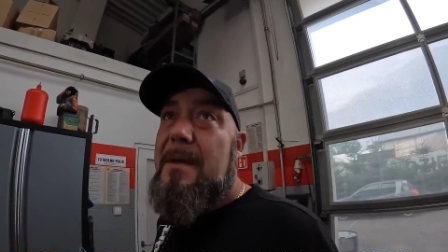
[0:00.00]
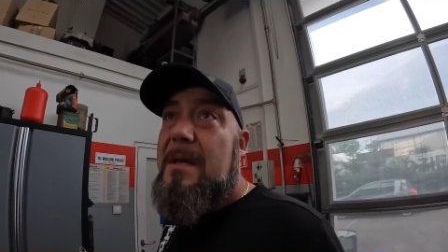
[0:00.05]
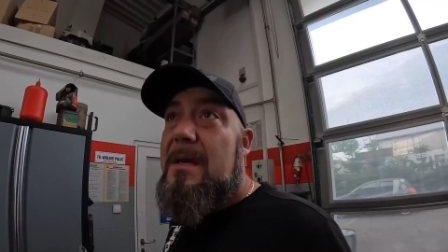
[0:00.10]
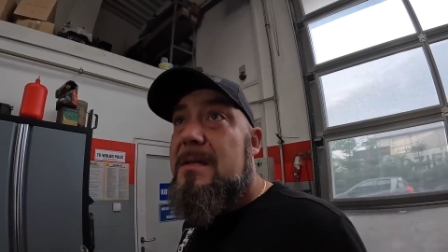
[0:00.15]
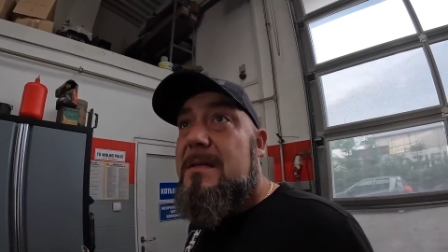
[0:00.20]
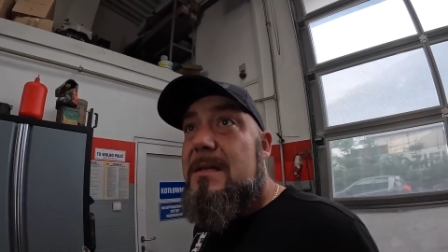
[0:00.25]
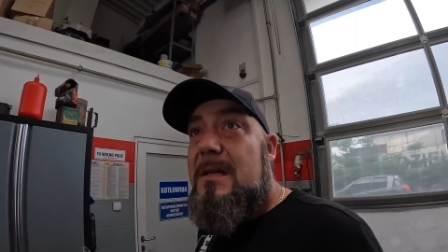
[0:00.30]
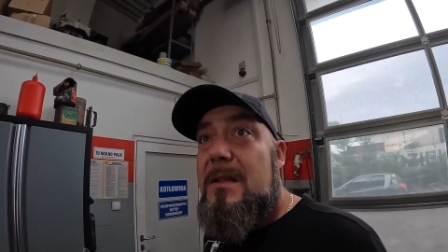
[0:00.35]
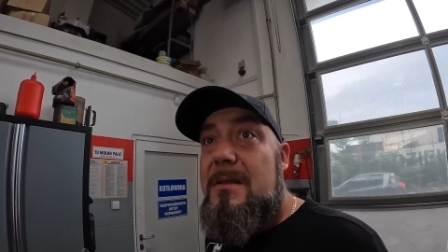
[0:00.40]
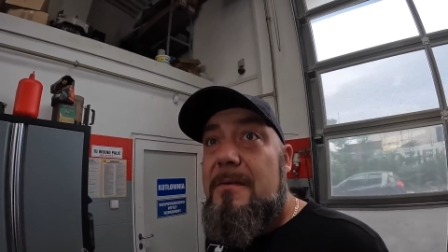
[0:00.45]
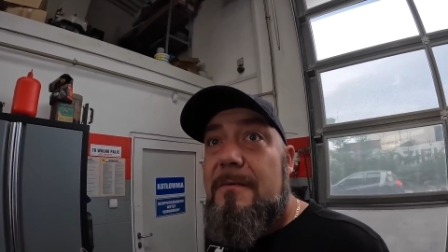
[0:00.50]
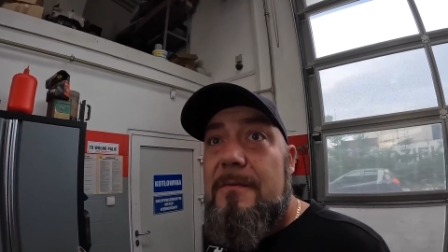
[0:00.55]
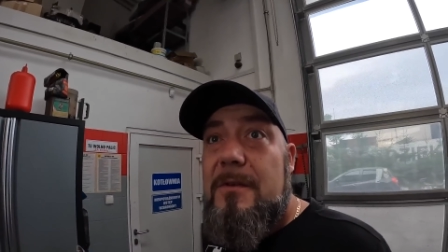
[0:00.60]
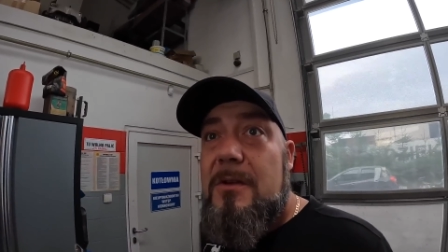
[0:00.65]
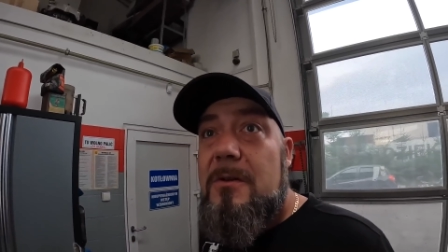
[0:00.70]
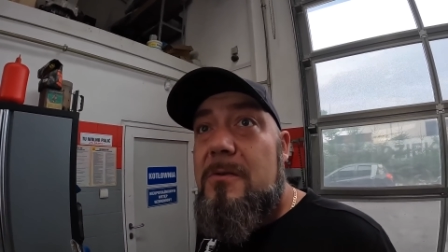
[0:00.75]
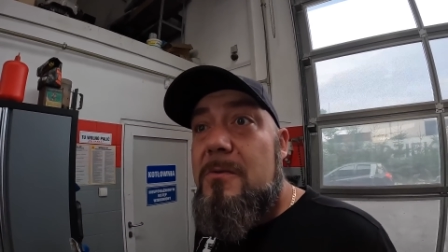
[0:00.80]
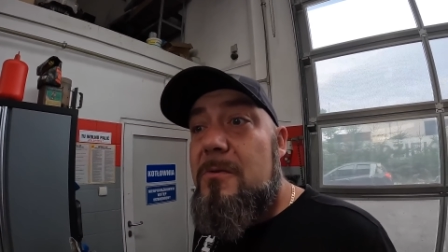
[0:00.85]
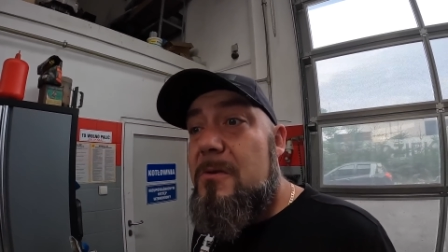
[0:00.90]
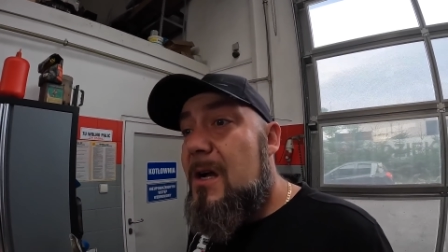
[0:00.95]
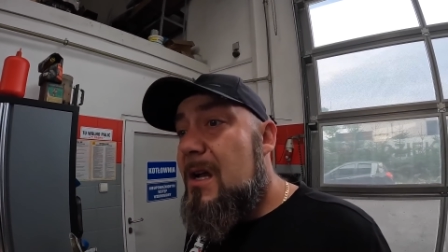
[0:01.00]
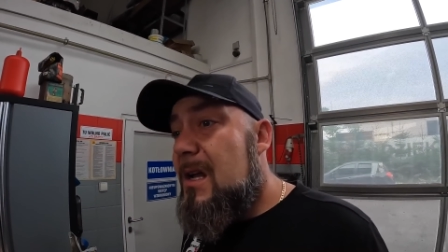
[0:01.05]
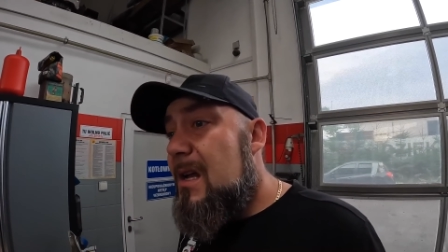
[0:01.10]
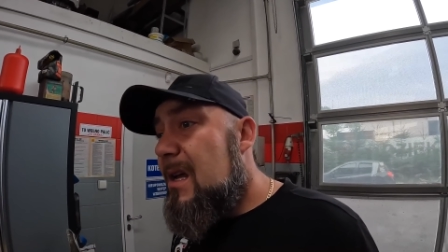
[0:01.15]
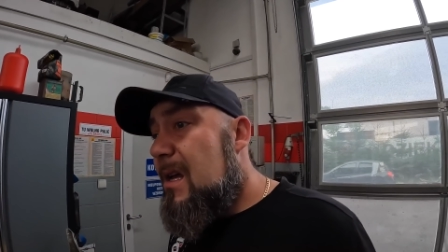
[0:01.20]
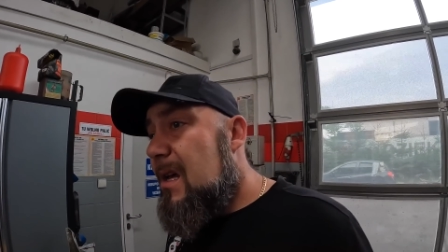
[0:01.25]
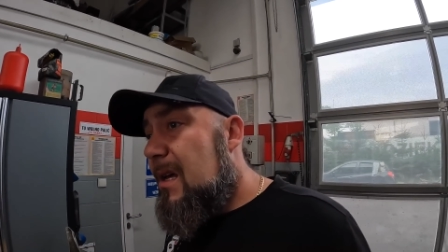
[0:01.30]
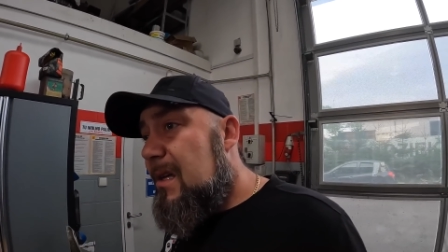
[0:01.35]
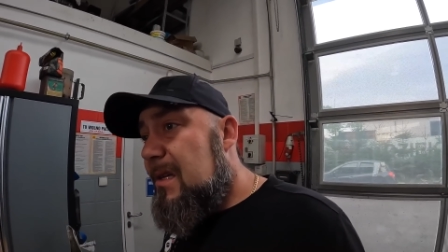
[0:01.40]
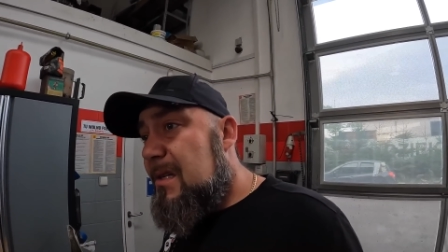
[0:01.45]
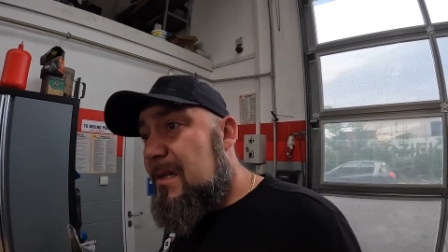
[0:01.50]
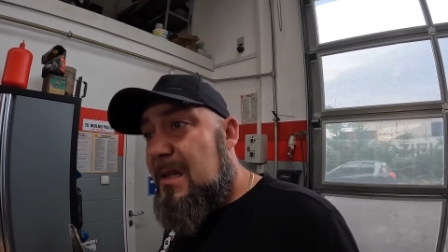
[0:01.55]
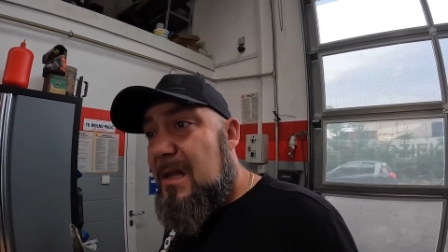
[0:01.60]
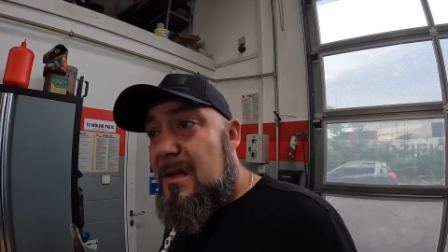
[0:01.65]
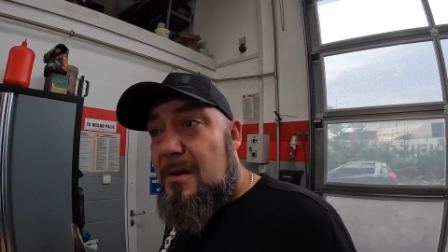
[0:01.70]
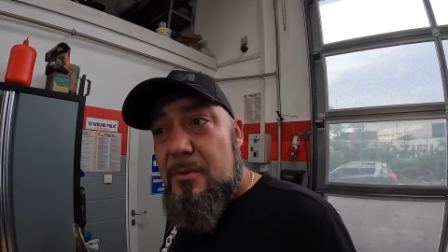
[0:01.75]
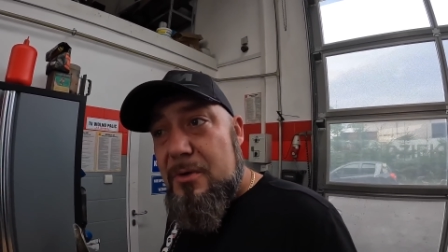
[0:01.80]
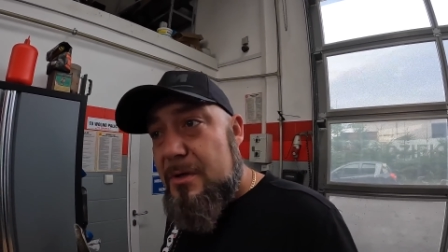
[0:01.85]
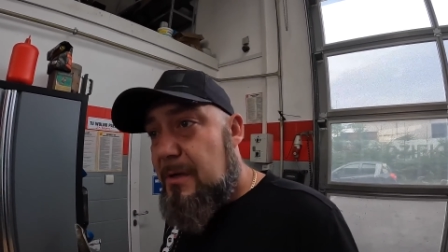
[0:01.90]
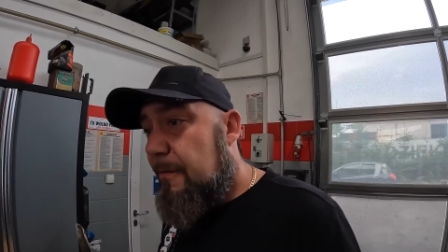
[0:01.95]
pieniędzy na tym vlogu idzie
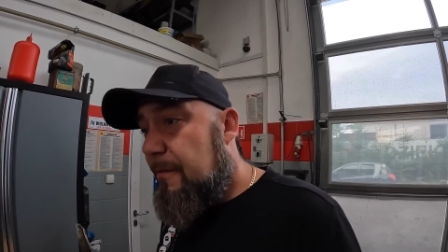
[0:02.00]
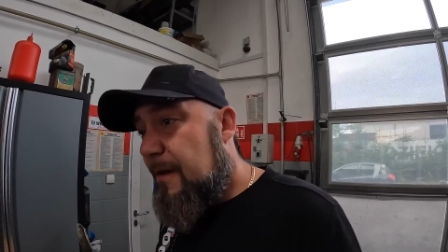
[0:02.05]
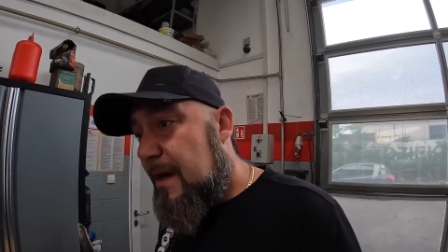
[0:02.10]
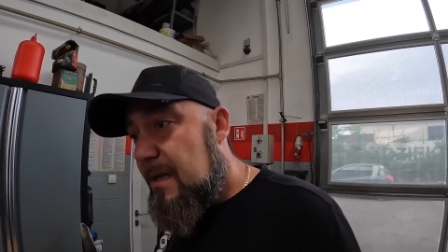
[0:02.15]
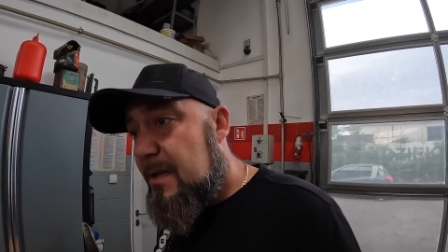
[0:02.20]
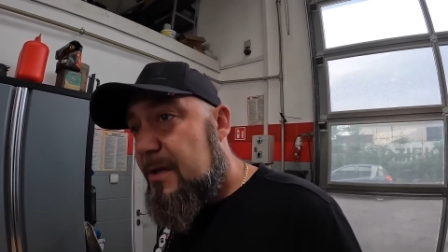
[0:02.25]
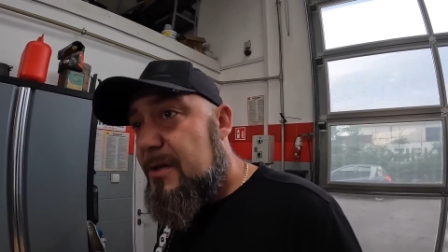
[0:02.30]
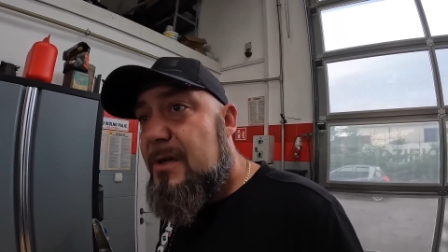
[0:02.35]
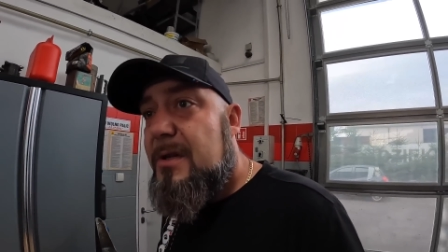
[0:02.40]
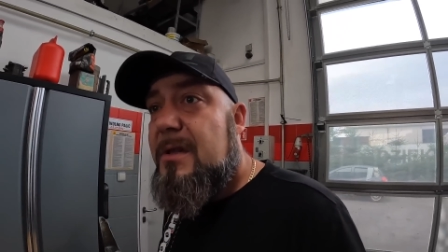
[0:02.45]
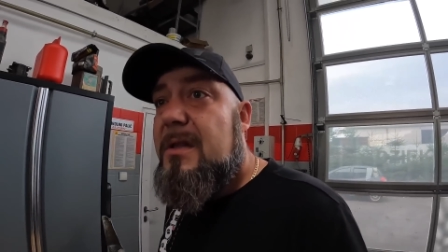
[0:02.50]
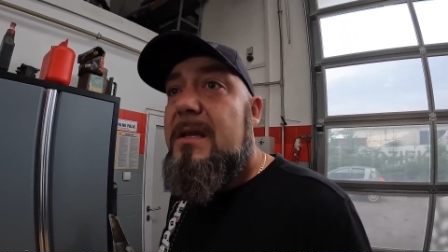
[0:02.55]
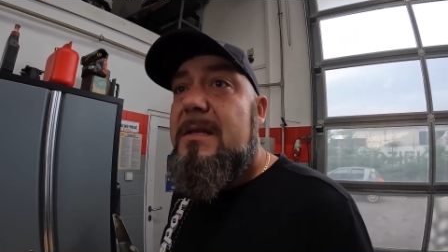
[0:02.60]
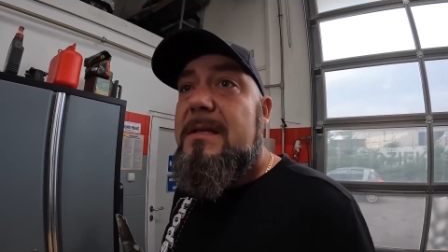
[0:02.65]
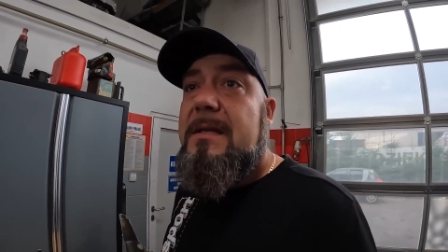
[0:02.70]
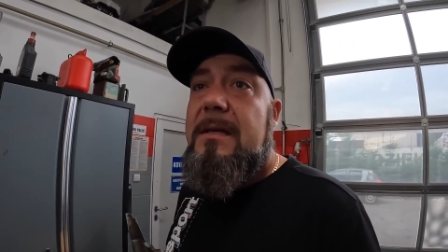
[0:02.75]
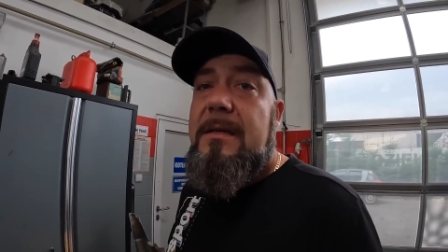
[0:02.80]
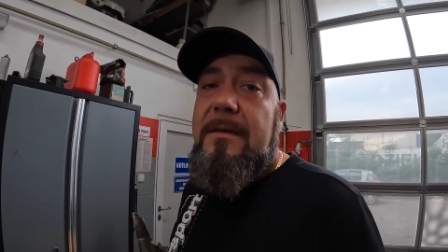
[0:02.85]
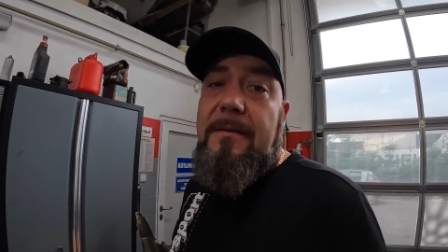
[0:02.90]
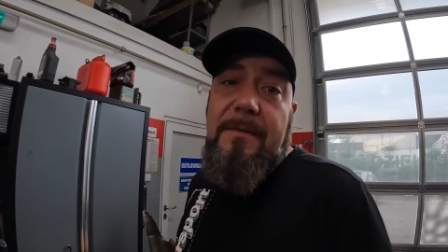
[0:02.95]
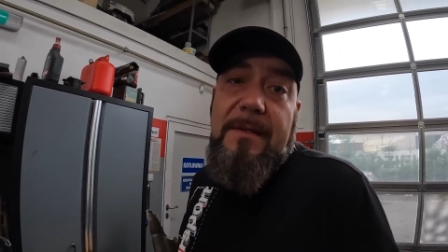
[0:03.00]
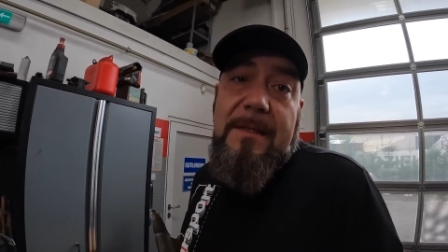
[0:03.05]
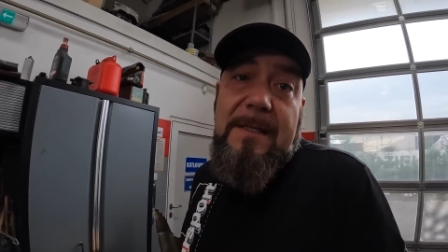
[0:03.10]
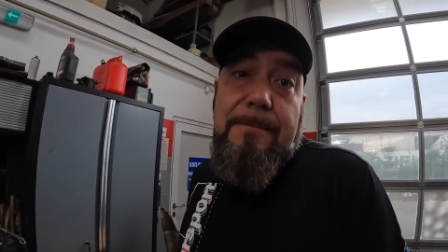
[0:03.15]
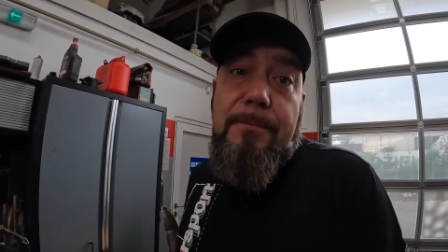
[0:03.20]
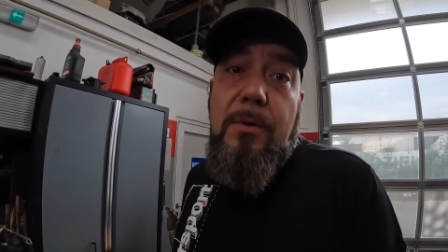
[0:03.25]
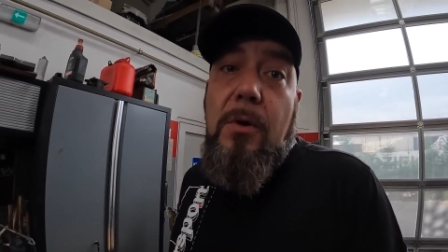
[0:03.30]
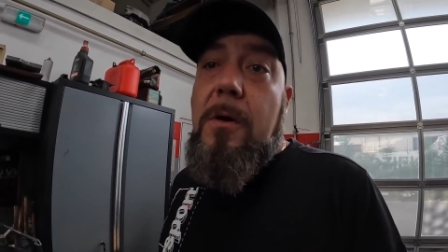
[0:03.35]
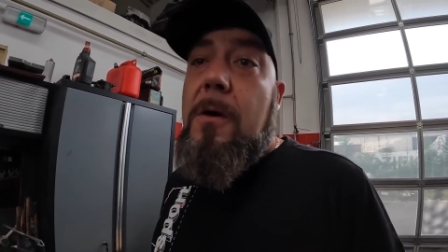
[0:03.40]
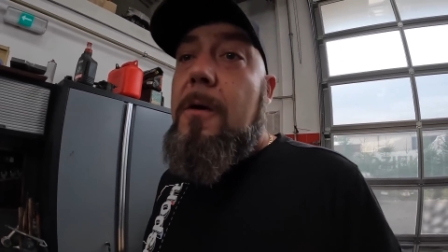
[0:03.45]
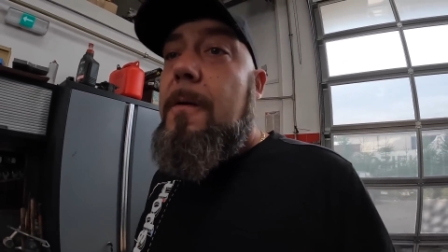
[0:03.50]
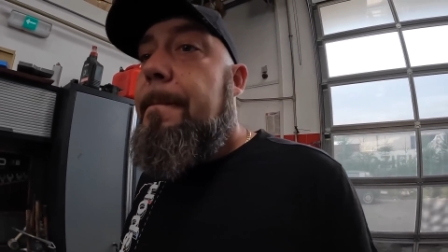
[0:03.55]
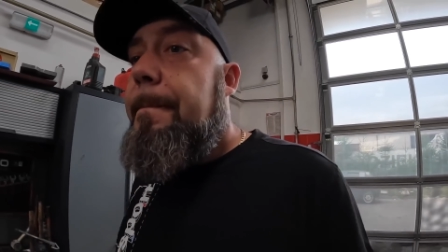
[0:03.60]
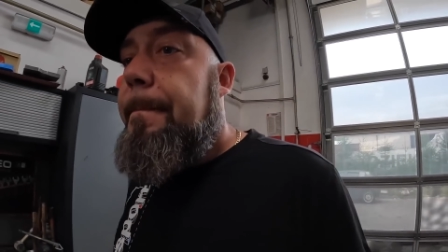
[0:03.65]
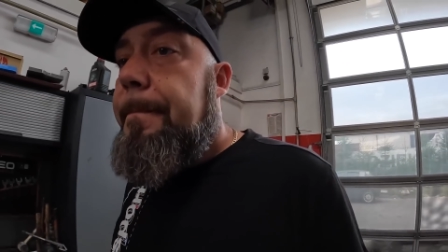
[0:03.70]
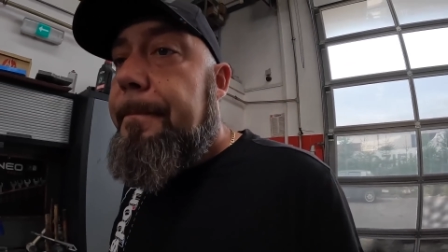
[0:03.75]
na różne fajne, szczytne cele, więc spoko.